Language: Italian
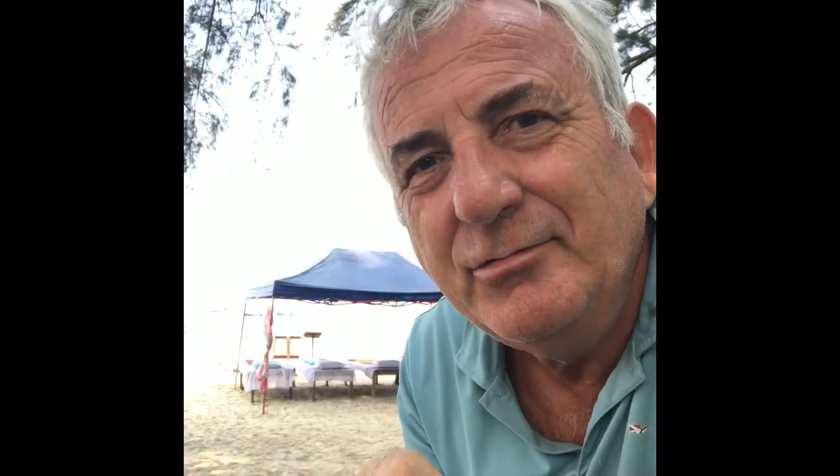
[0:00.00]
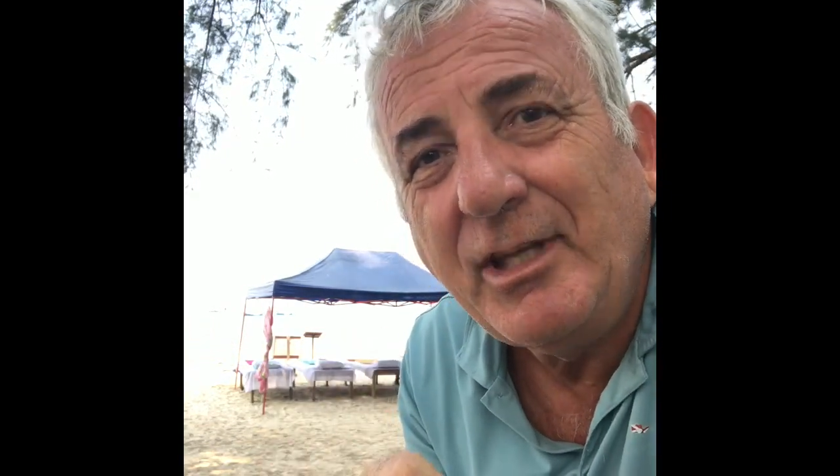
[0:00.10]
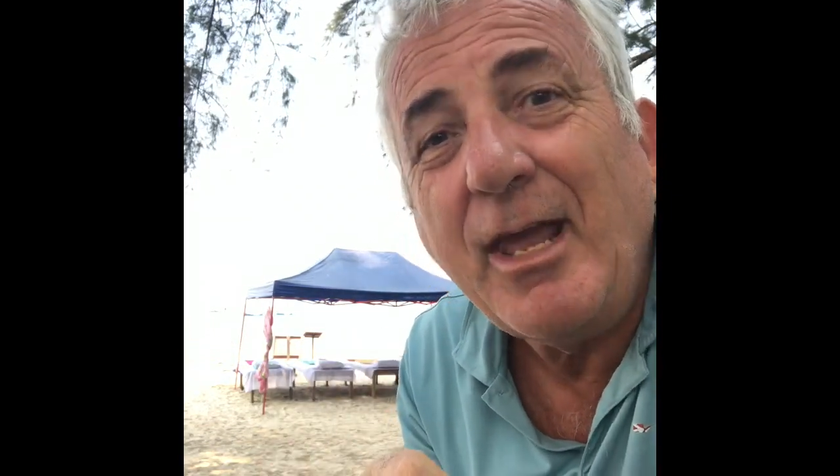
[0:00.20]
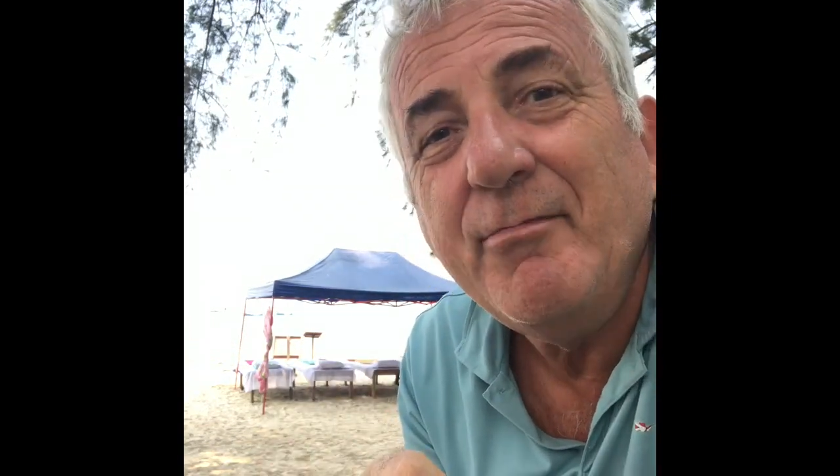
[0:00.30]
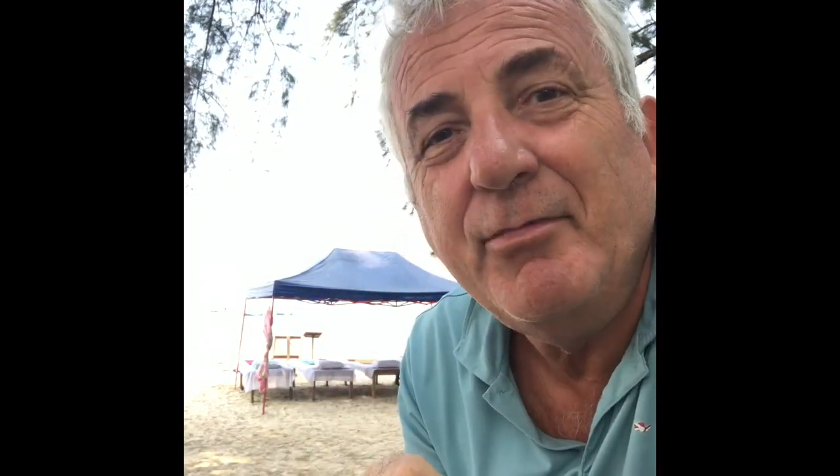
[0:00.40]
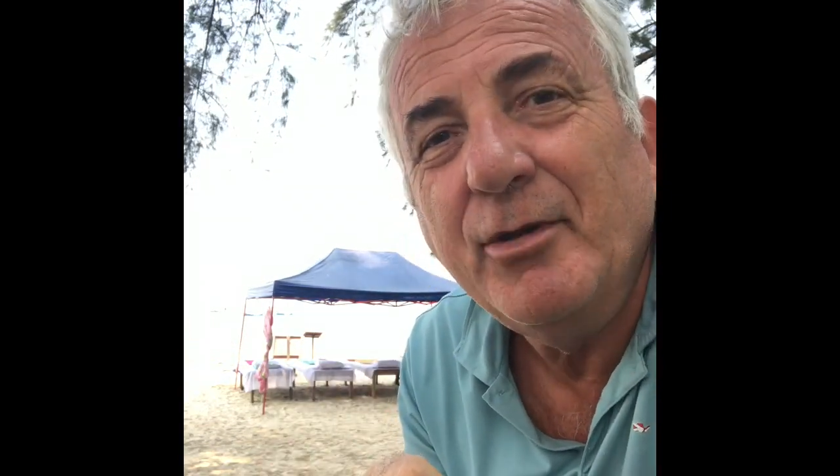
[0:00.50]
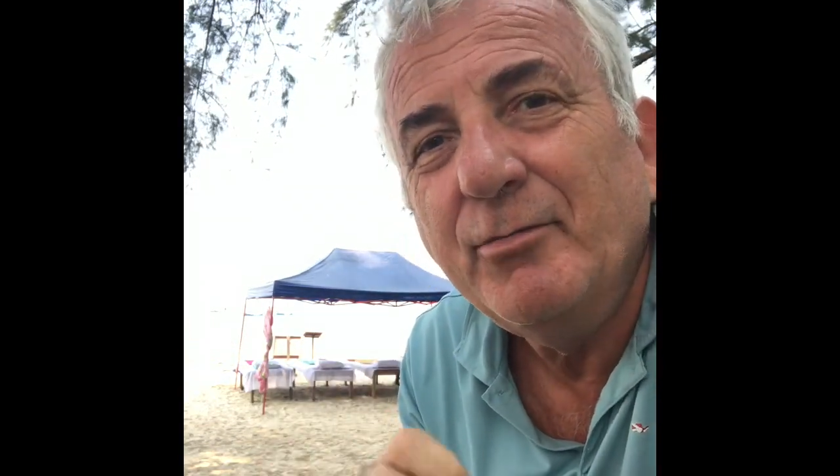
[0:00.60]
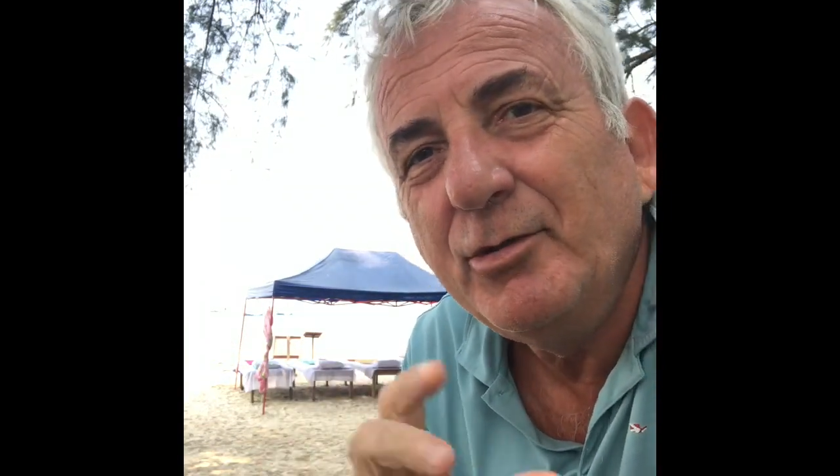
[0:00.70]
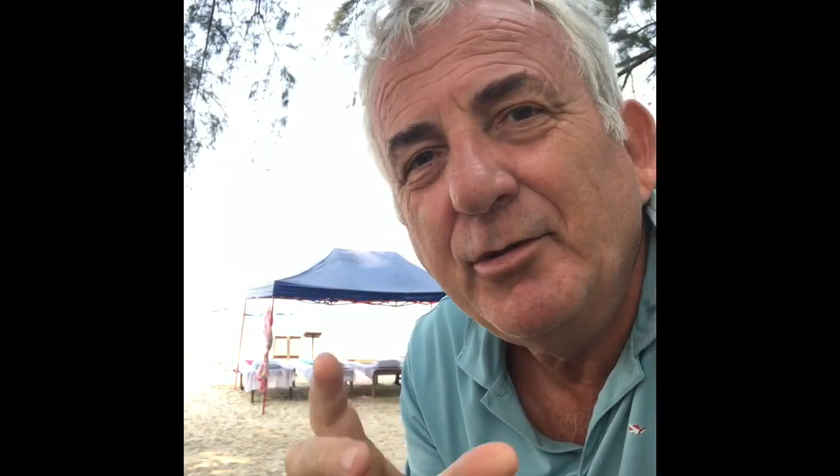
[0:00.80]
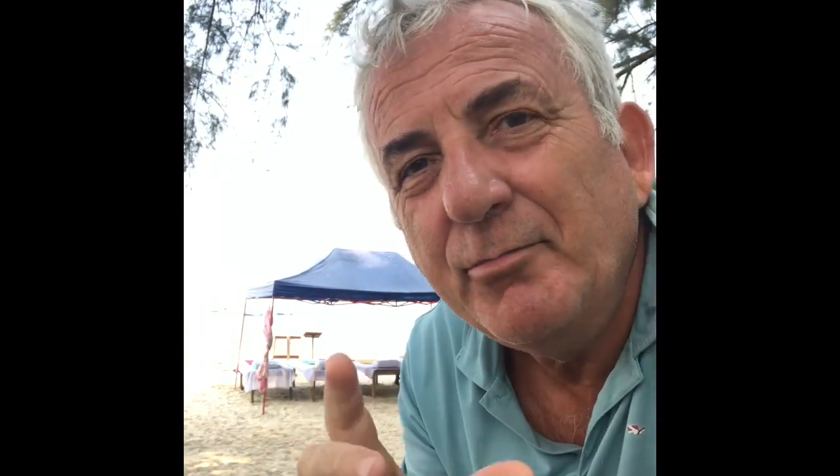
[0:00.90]
tempio
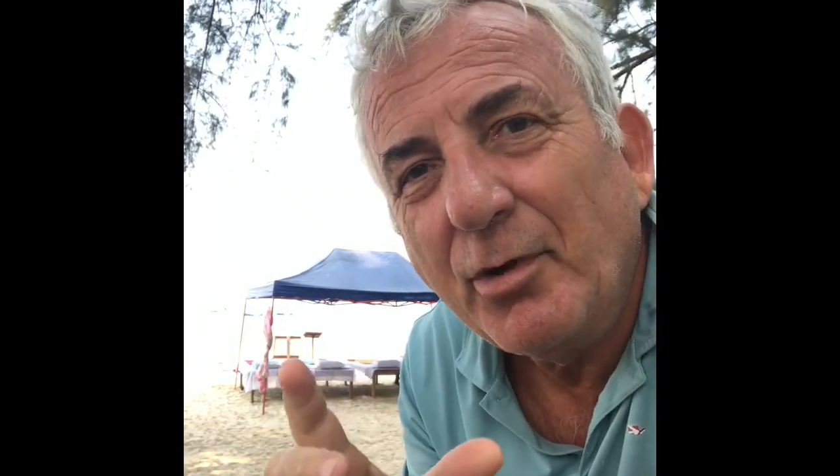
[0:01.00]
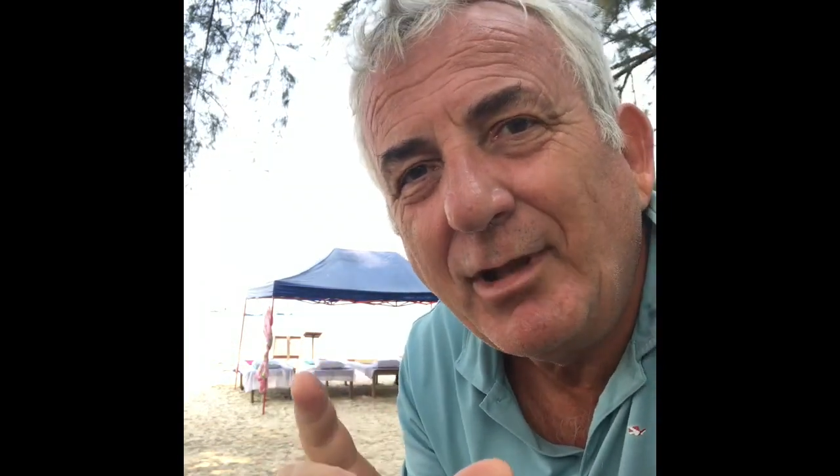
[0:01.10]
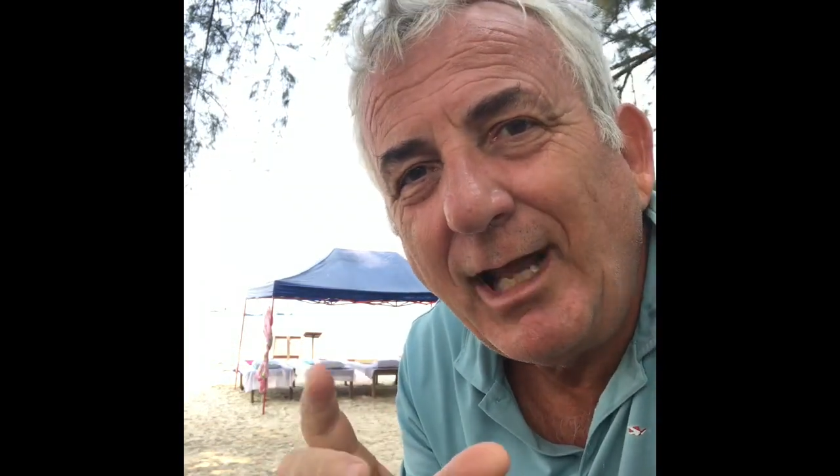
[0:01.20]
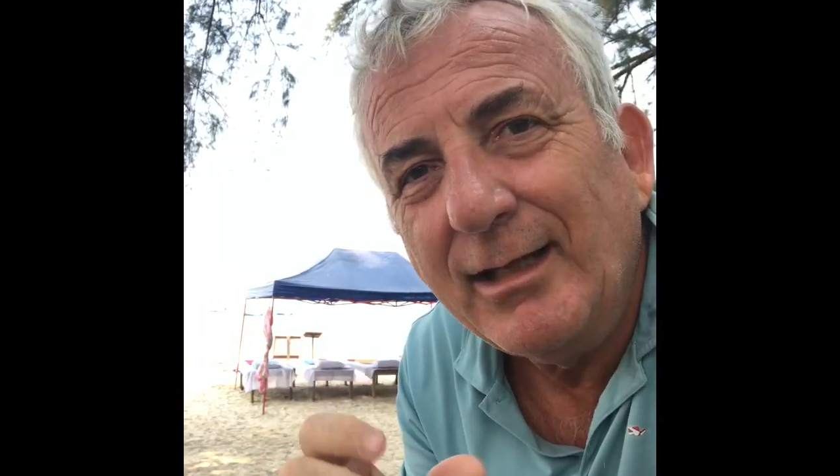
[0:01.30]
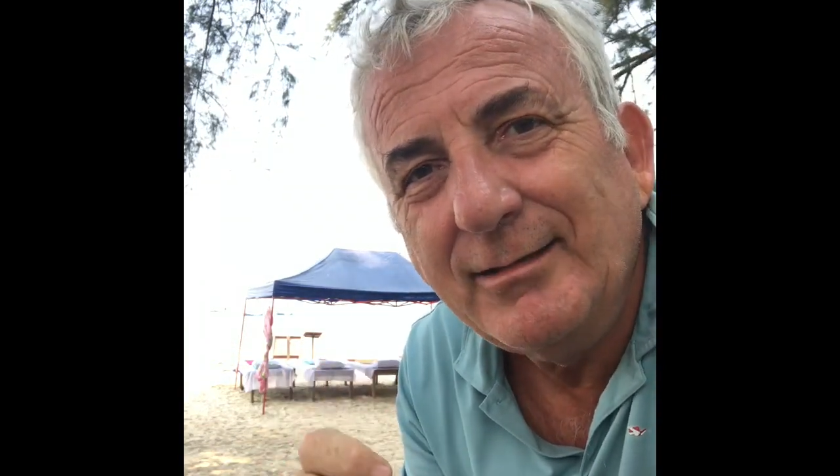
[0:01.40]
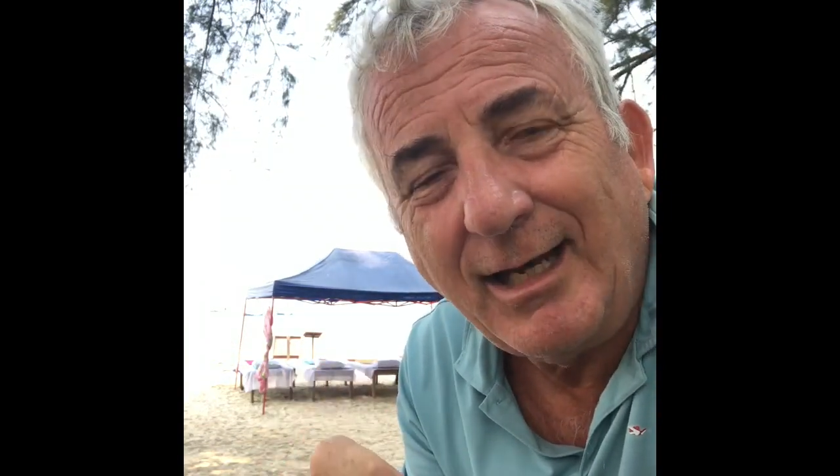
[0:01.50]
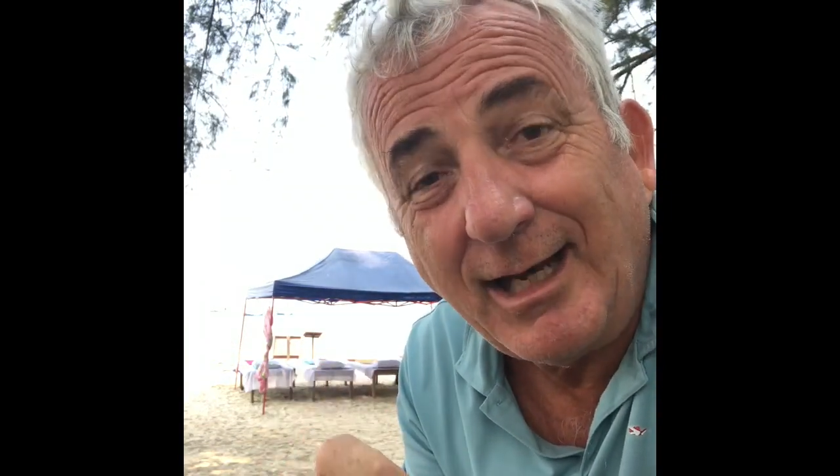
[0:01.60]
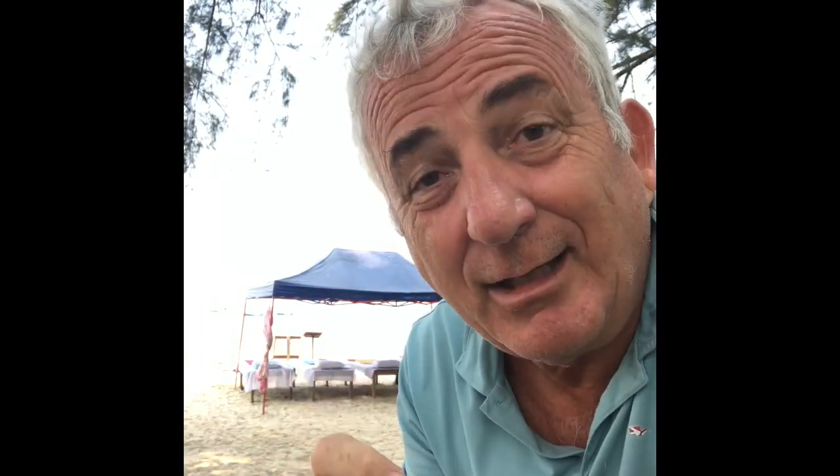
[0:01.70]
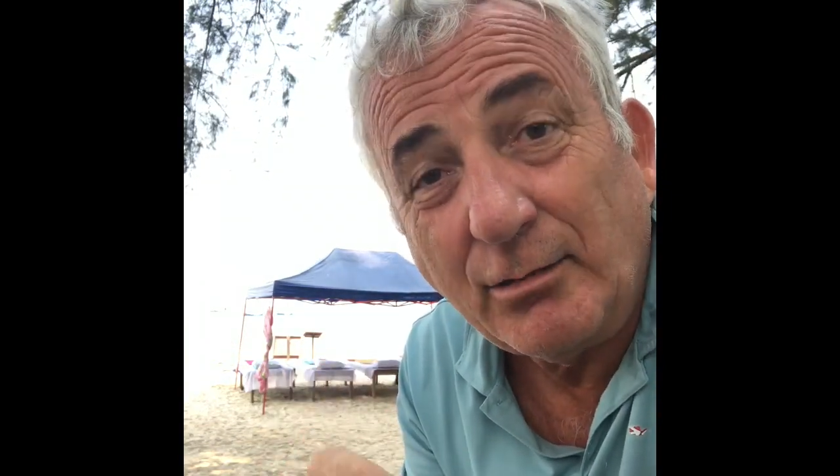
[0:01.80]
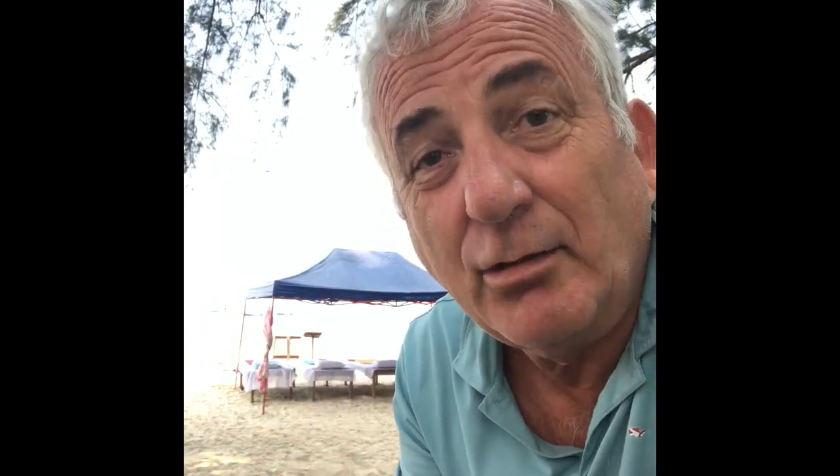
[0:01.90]
molto importante
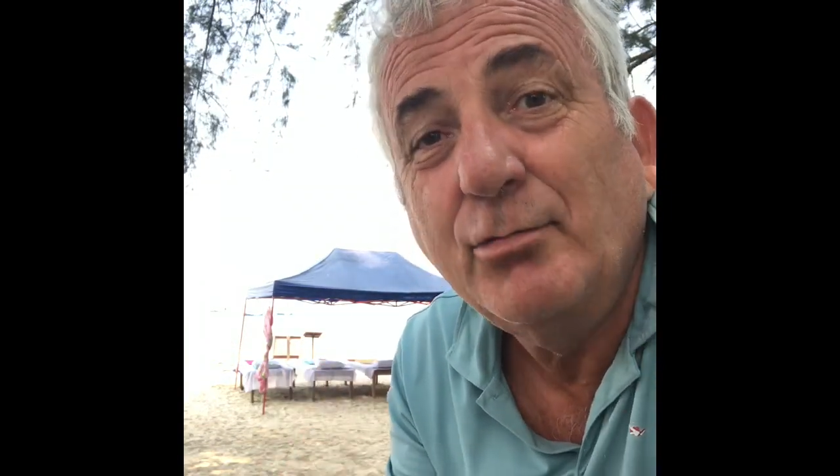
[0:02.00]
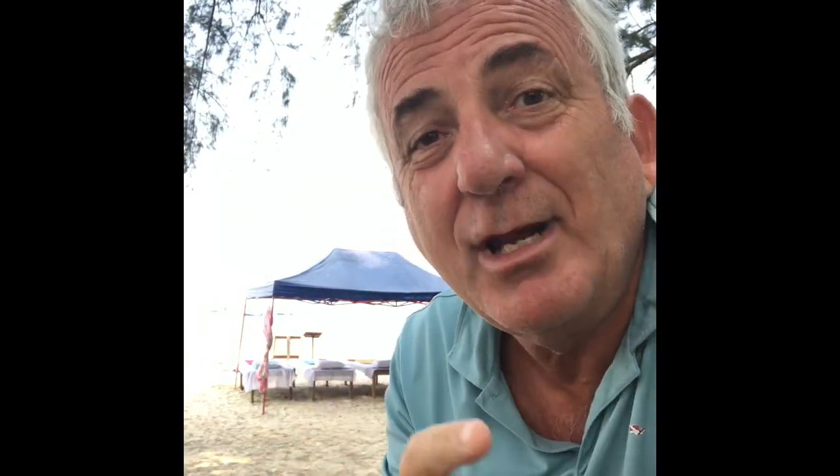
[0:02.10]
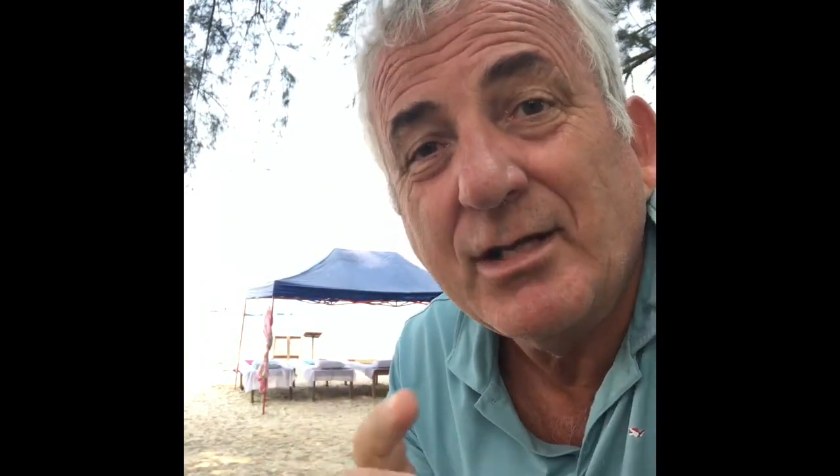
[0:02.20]
legato ad una